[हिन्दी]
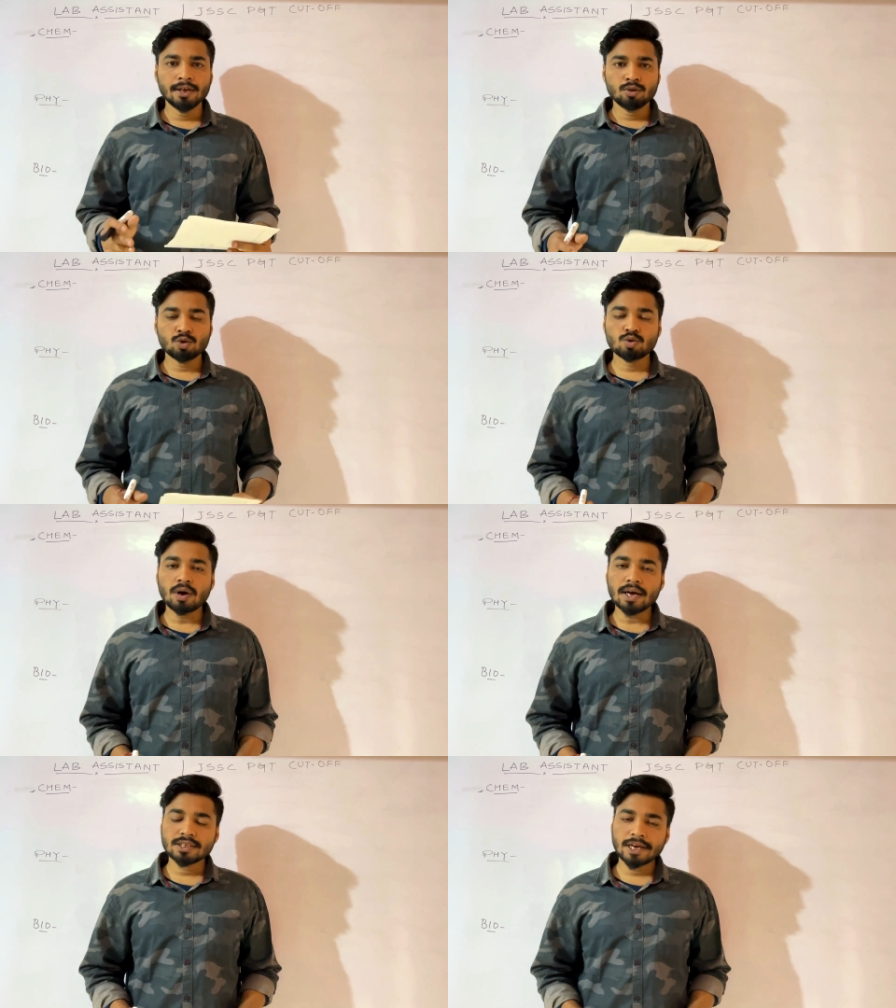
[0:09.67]
दोस्तों
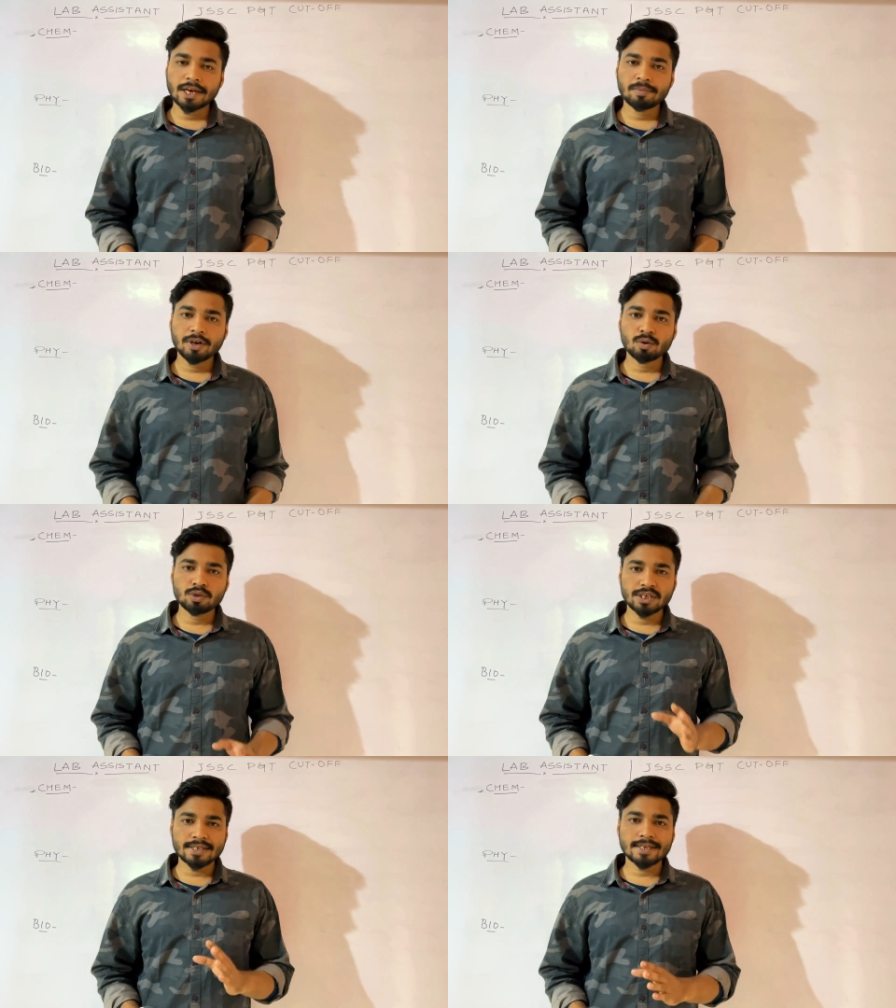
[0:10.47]
आज का ये वीडियो
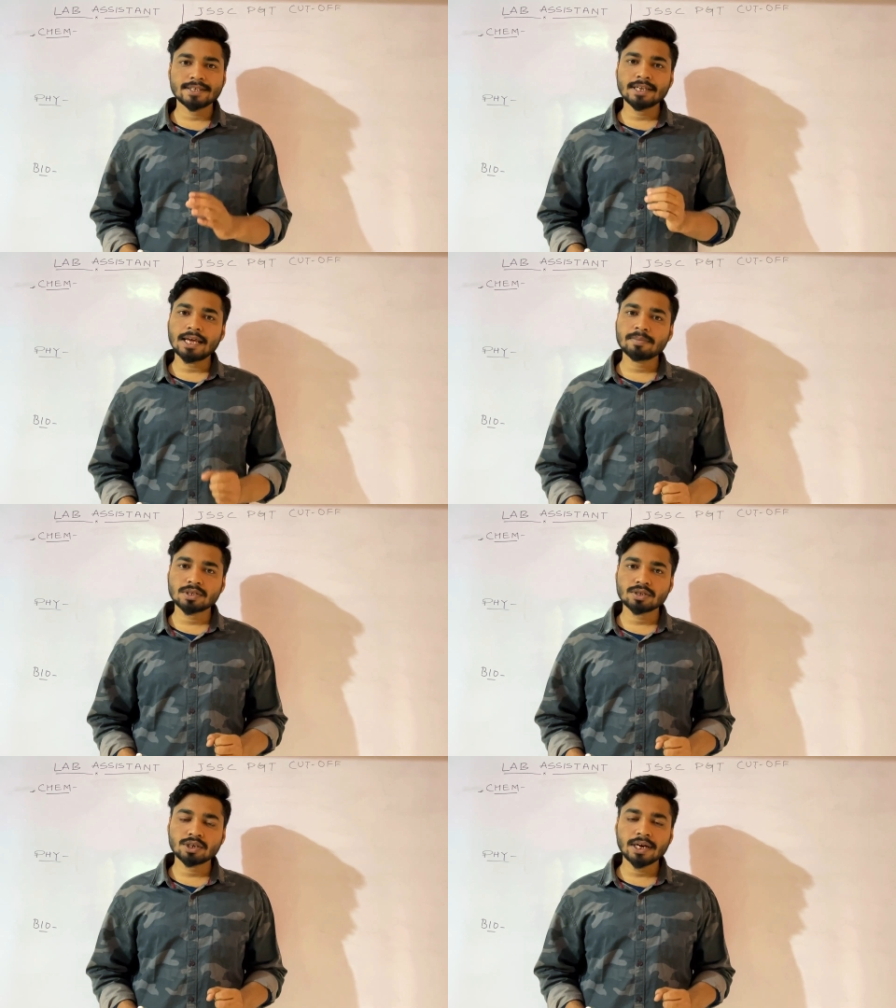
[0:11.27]
जैसे सी लैब
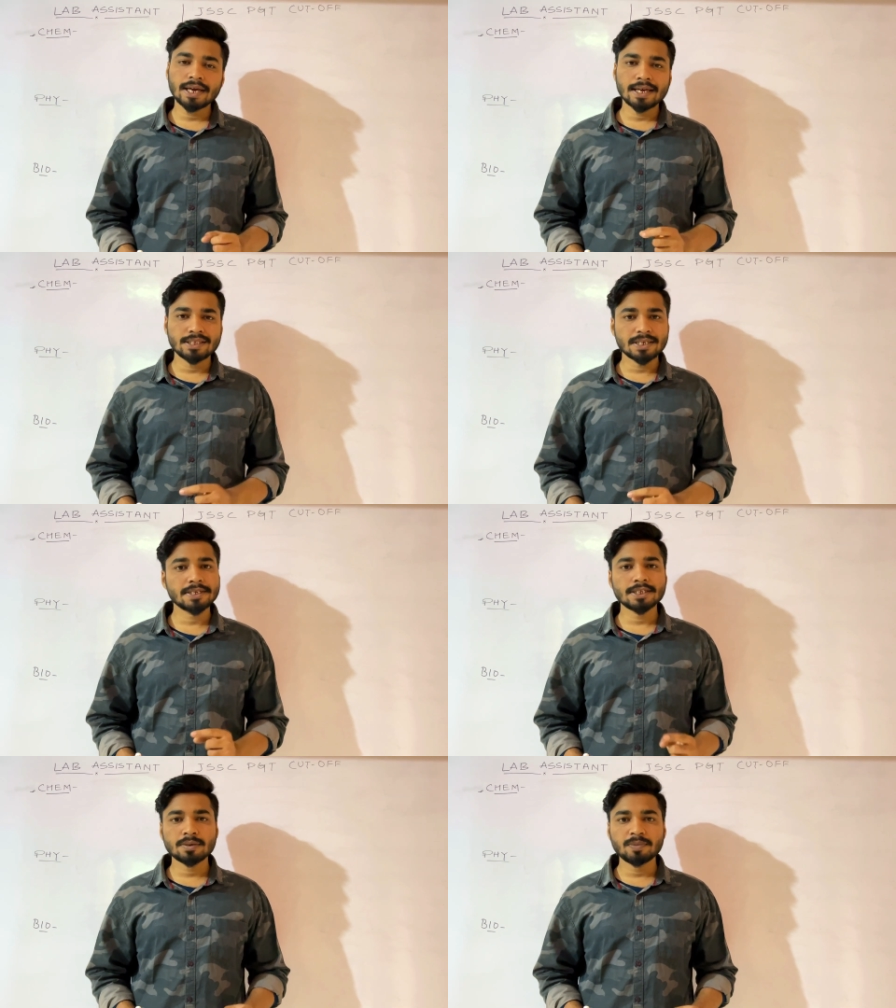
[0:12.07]
असिस्टेंट एंड
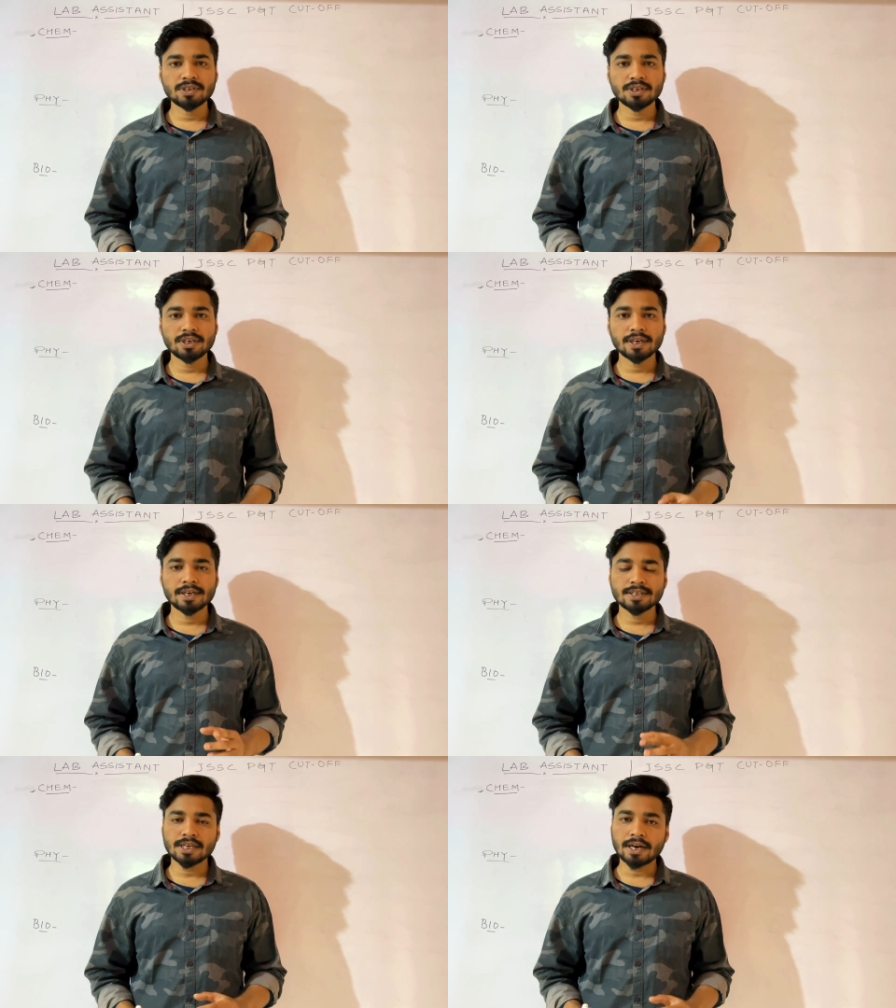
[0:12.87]
सी पीजीटी के
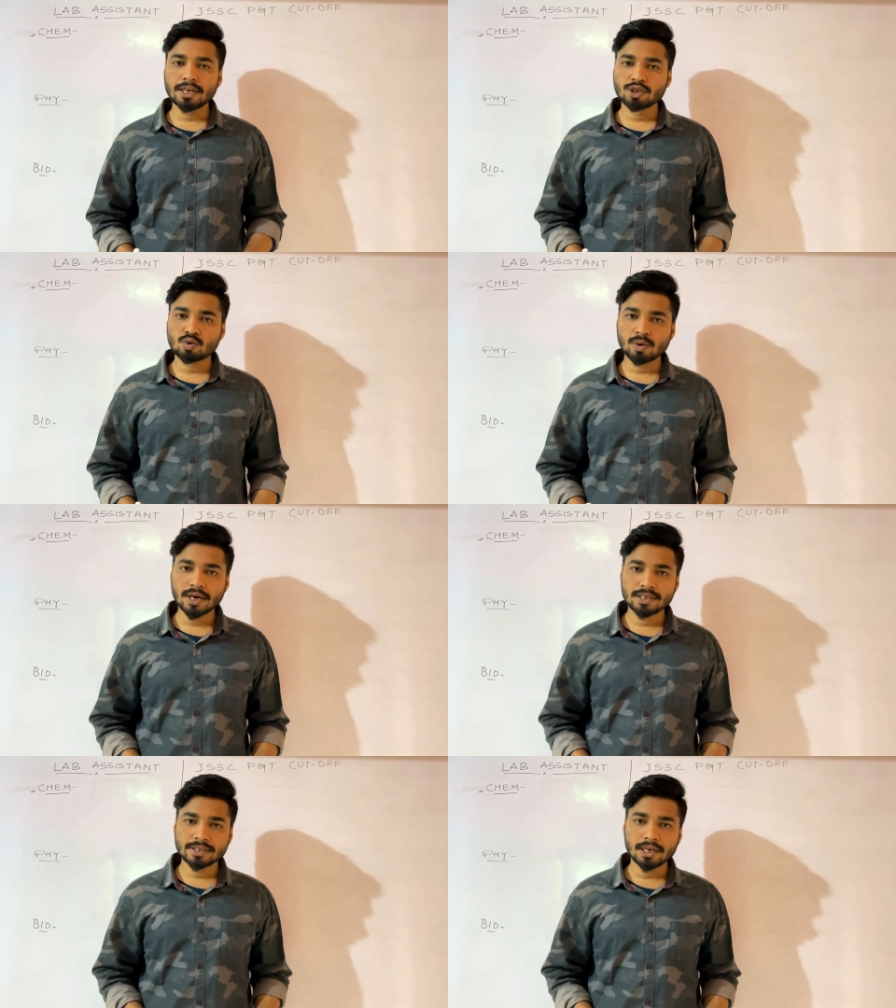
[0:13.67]
सारे
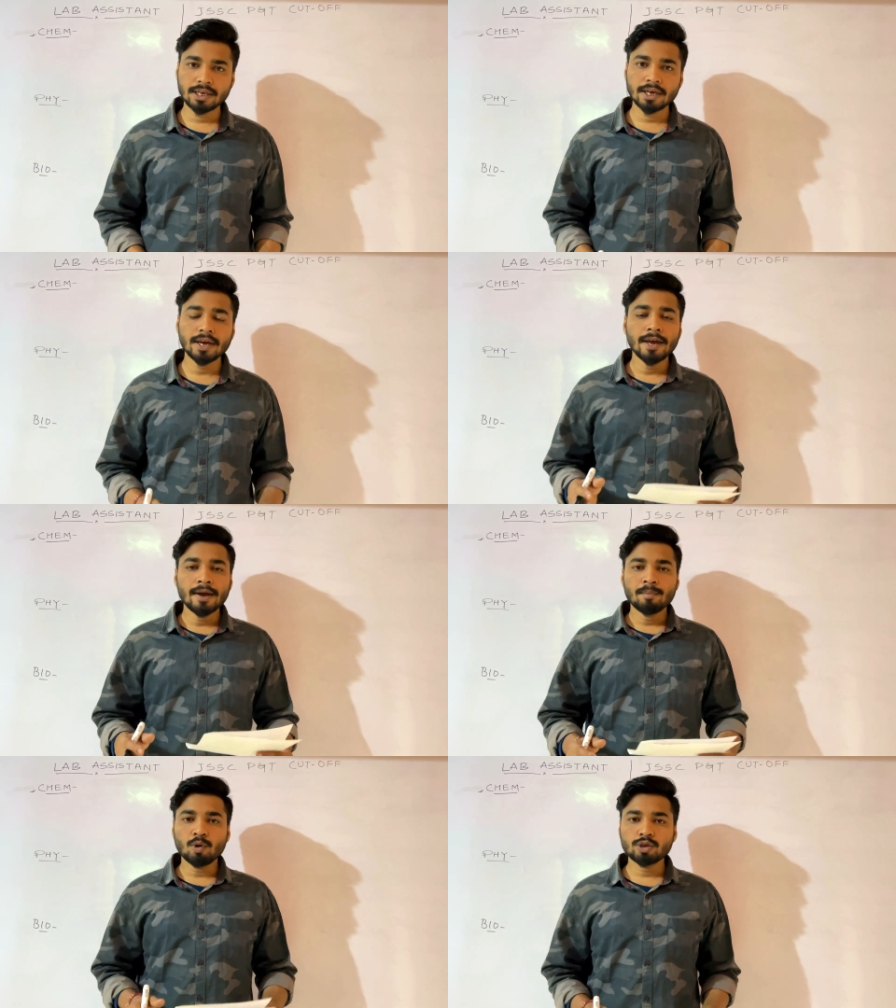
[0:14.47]
स्टूडेंट्स के लिए
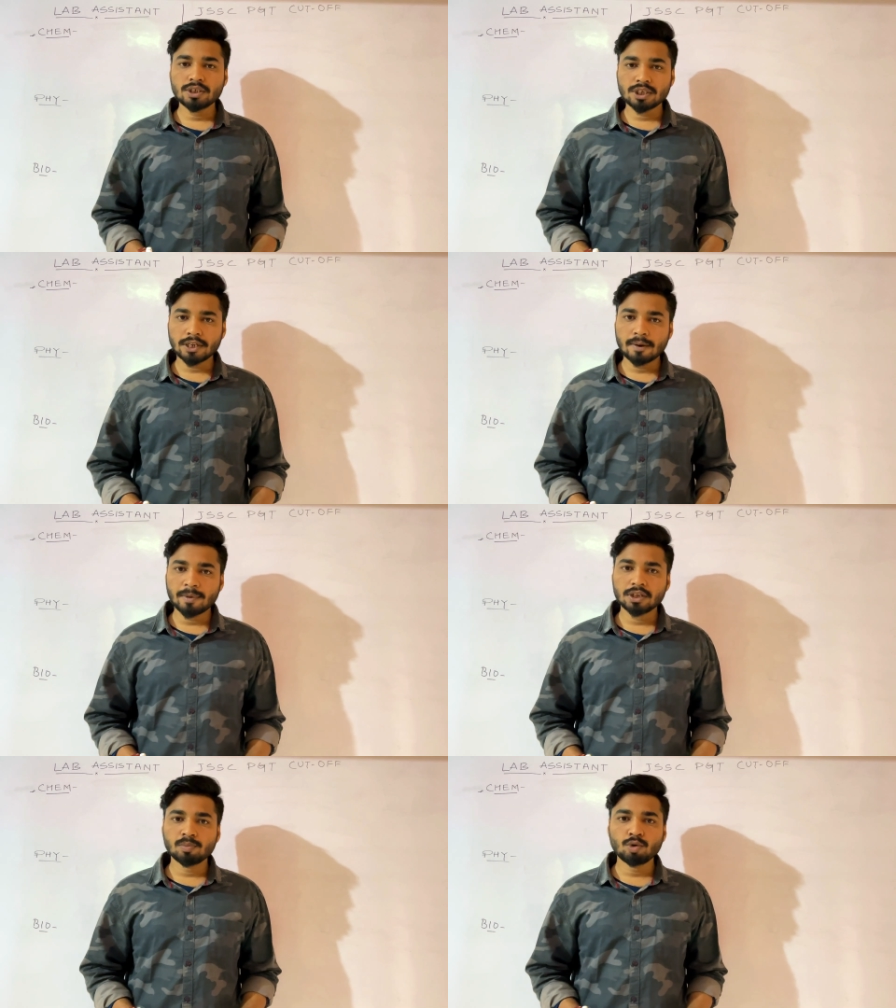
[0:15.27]
बहुत ही ज़्यादा
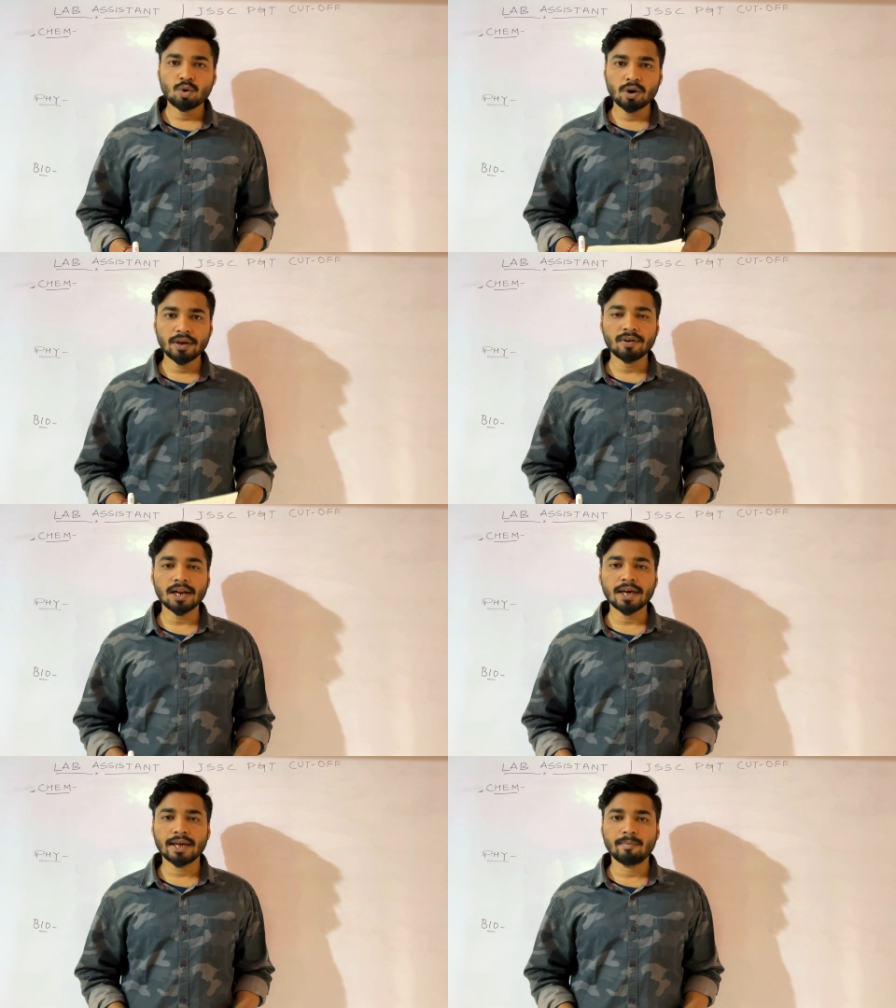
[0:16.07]
महत्वपूर्ण होने
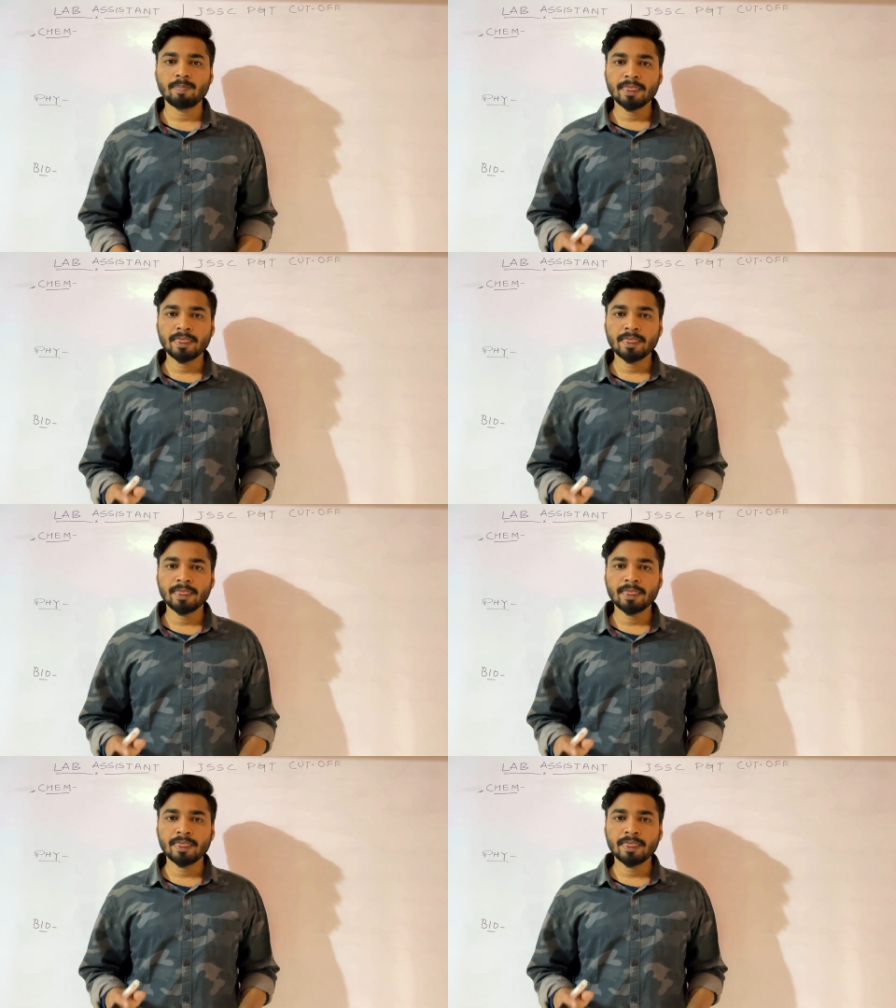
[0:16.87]
वाला है